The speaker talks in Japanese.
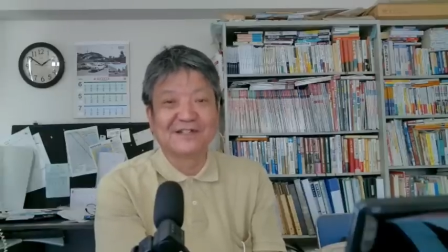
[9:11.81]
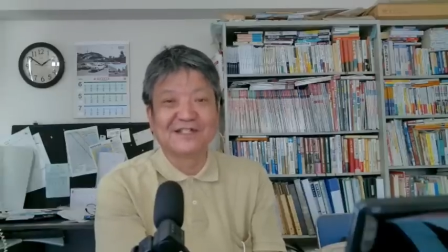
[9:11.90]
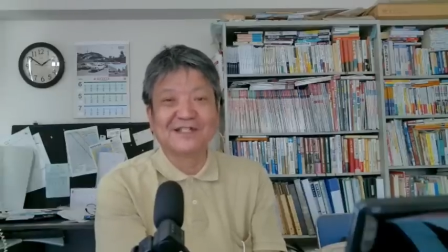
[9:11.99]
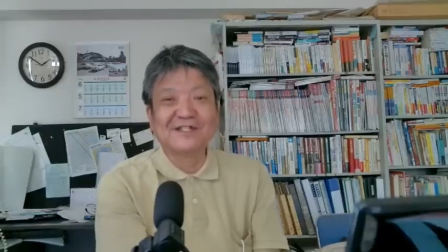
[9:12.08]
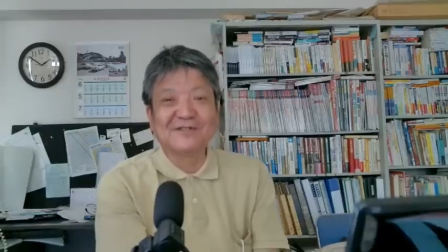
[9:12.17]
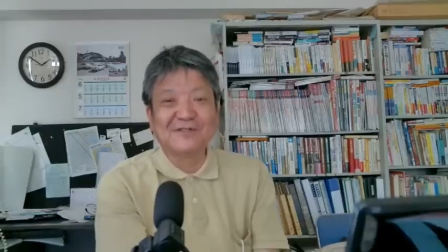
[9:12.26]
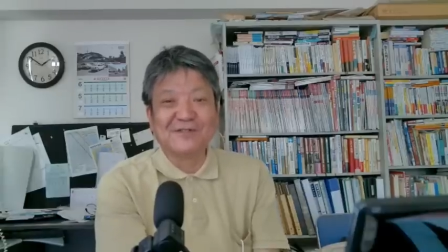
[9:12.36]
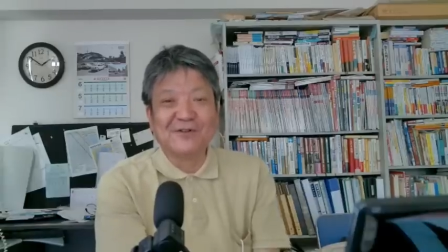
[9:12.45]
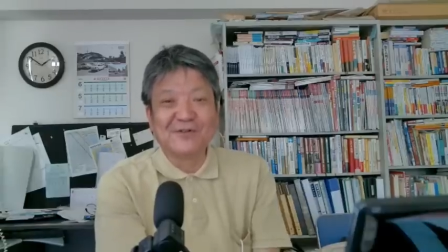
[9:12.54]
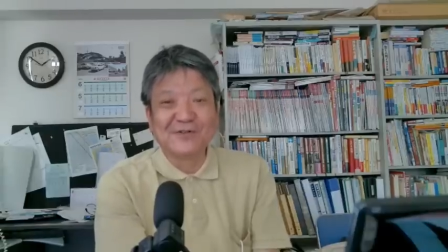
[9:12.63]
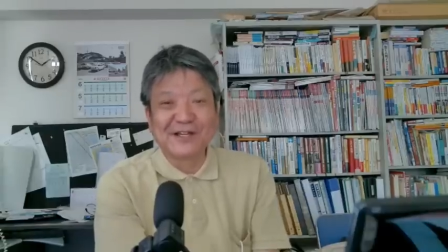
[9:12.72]
きちんと日
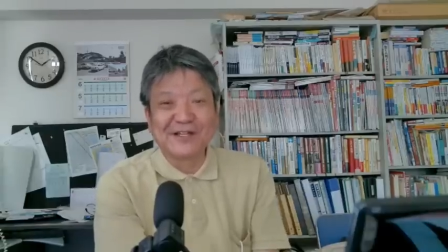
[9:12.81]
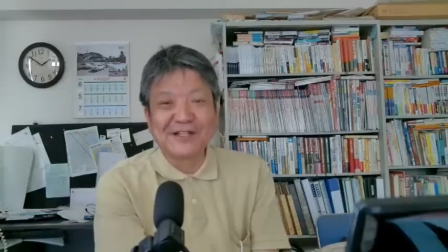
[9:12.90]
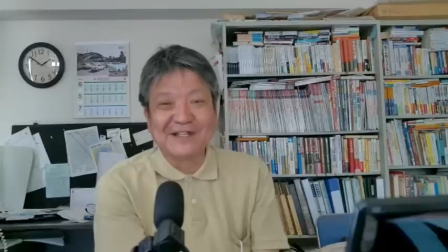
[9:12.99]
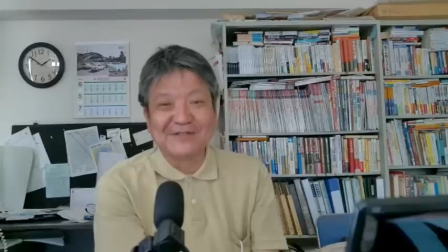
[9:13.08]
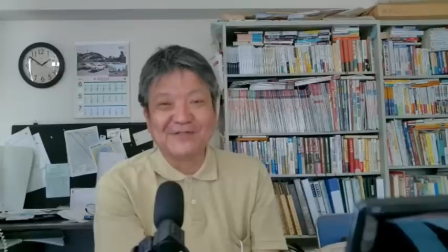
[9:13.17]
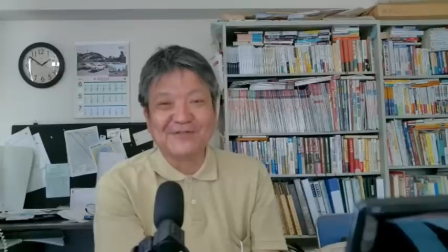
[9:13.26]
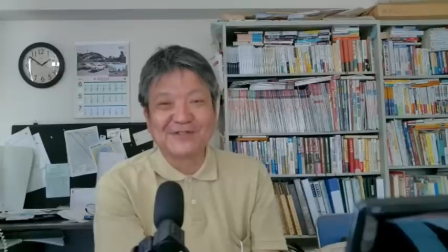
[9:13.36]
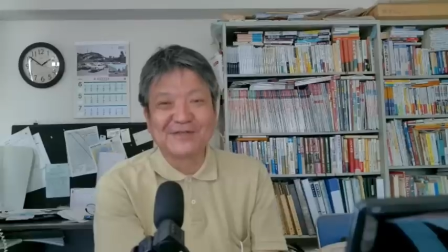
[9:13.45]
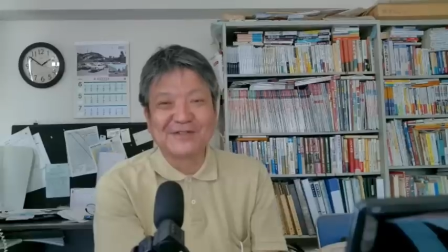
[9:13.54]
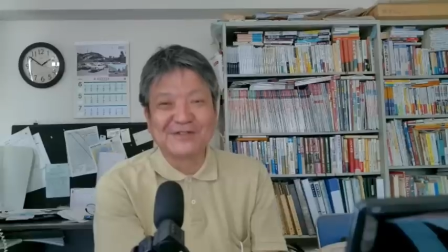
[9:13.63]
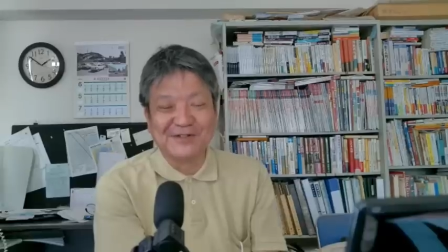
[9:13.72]
本語できないやつ多
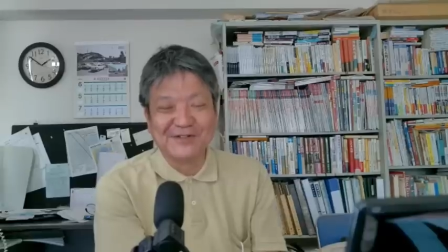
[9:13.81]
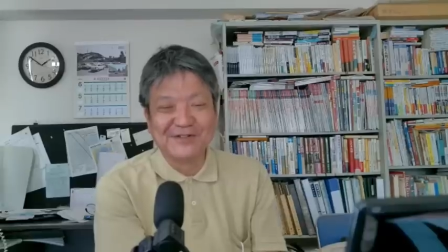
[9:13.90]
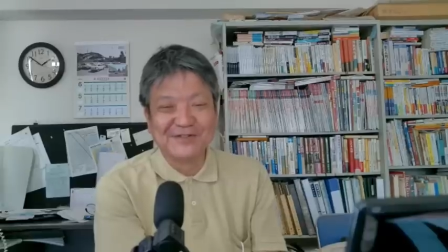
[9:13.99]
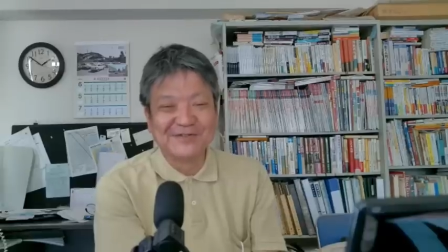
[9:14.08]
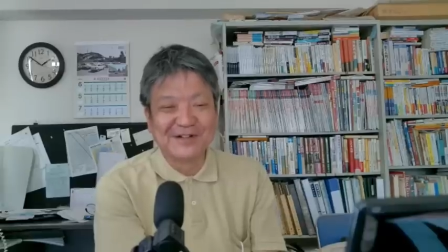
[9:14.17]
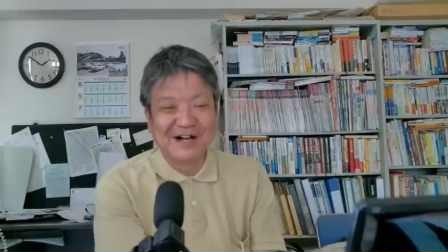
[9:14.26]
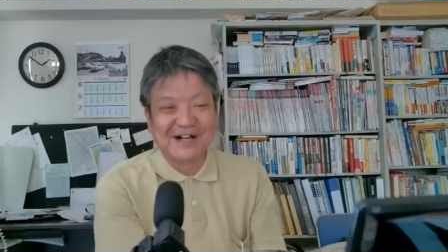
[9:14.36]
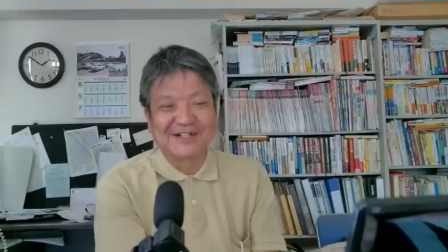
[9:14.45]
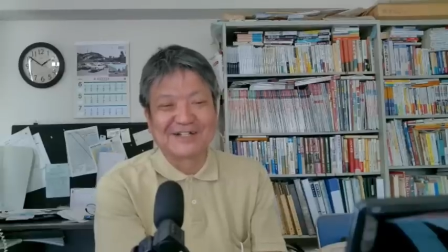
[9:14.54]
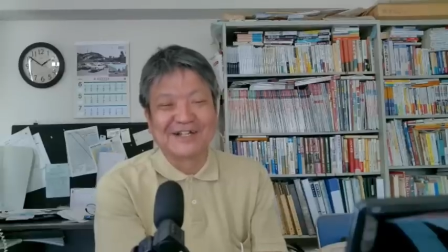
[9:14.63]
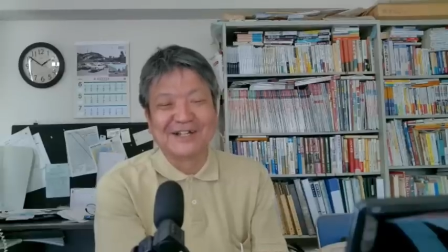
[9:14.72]
すぎますよ。
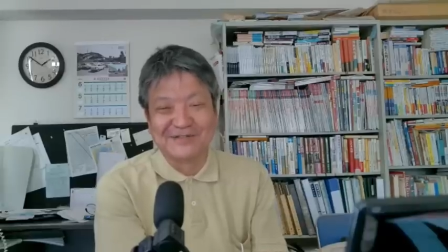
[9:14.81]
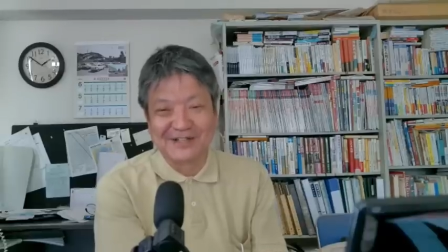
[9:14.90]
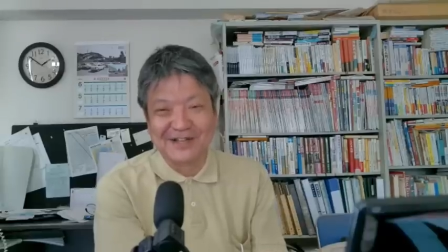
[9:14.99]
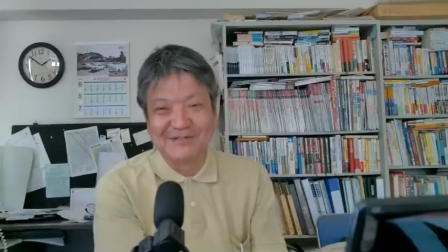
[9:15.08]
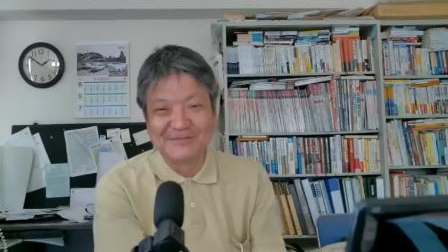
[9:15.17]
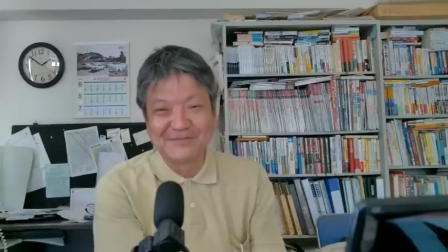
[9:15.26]
はっきり言うて。